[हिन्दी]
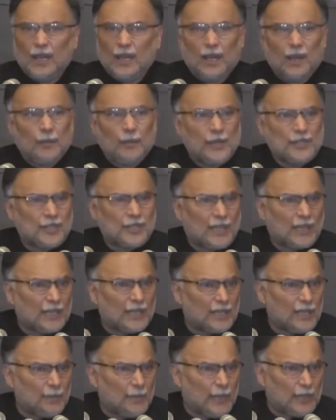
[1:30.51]
हमेशा के
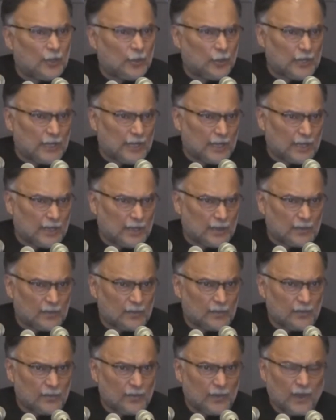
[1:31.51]
लिए बंद हो
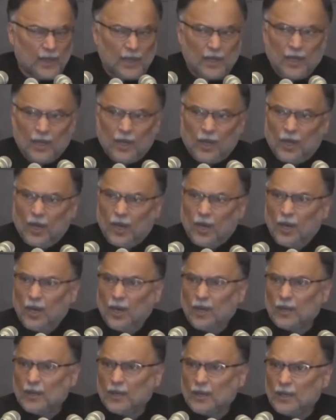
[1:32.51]
जाएगा
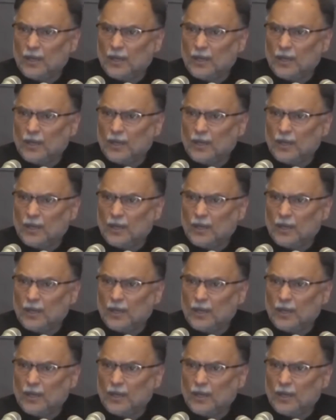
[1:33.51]
और